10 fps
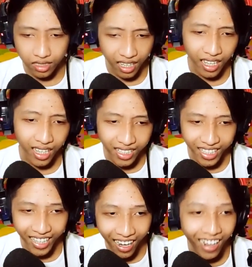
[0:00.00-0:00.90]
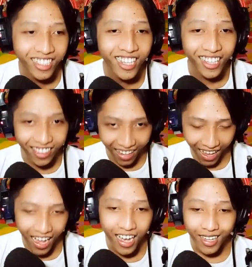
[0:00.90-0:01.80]
Kayaknya ikhlas
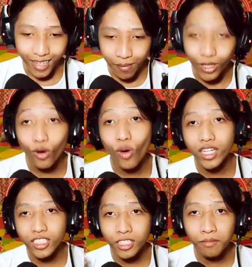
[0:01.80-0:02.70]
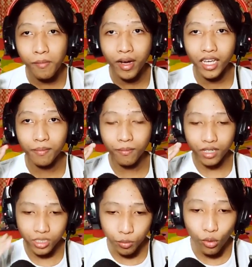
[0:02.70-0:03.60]
kita Tapi gue di sini membayar
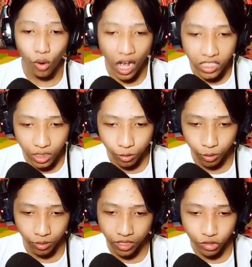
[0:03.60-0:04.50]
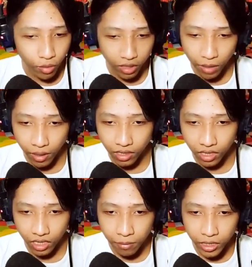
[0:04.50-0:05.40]
10 aja teman-teman Gak usah banyak-banyak
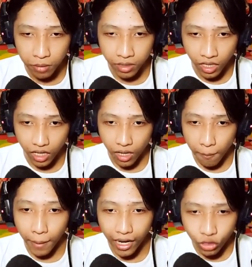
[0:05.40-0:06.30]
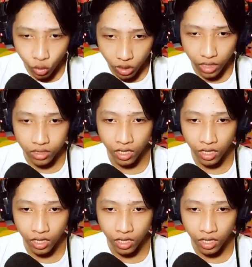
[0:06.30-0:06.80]
Nanti banyak-banyak batuk guys ya